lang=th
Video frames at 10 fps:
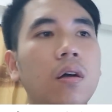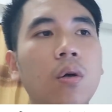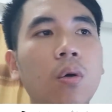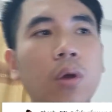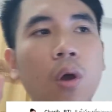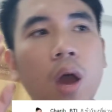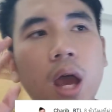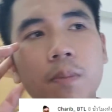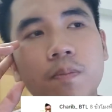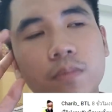โอ้น้องค
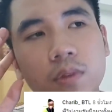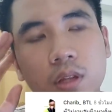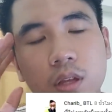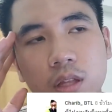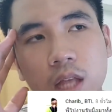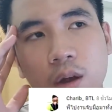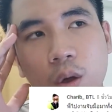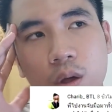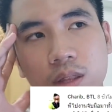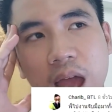รับ ถ้าน้
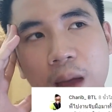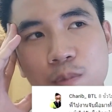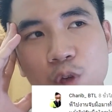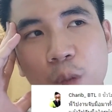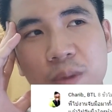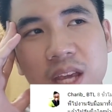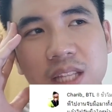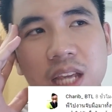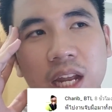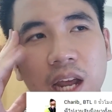องตามช่องพี่จ
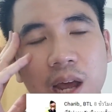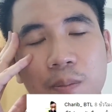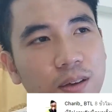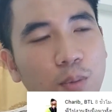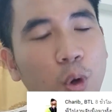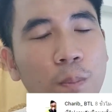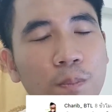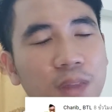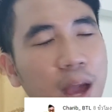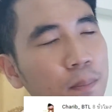ริงๆนะครับผม
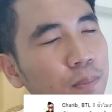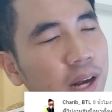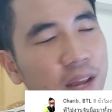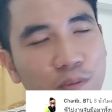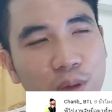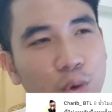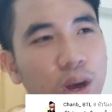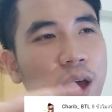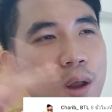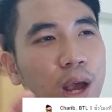ทำคลิปไว้หมด
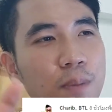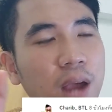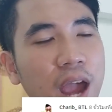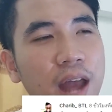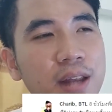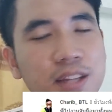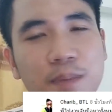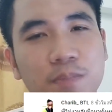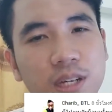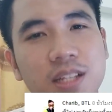แล้วนะครับ งานจับ
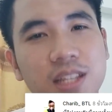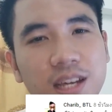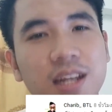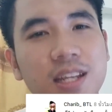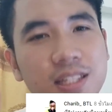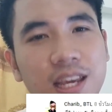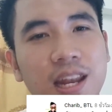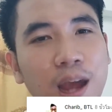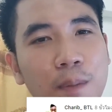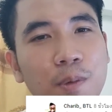มือซิงเกิลที่4
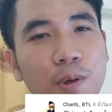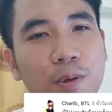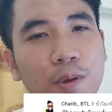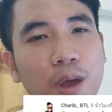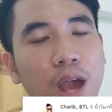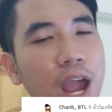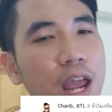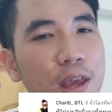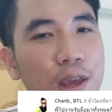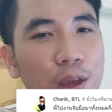นะครับ ให้
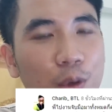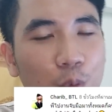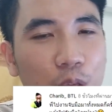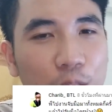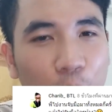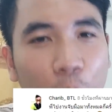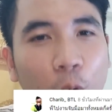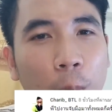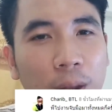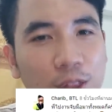วิดีโอ
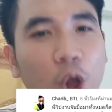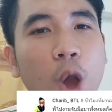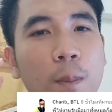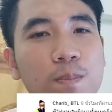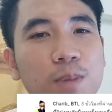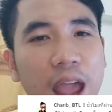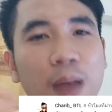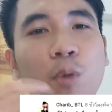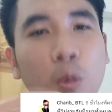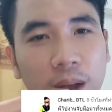มันตอบแทน
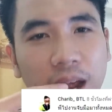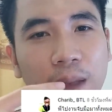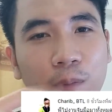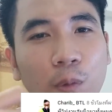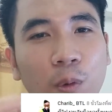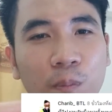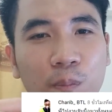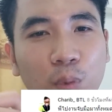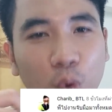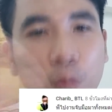ผมแล้วกันว่าผม
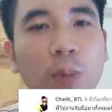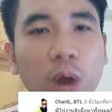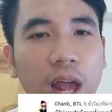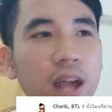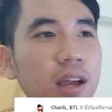พูดไปหมดแล้ว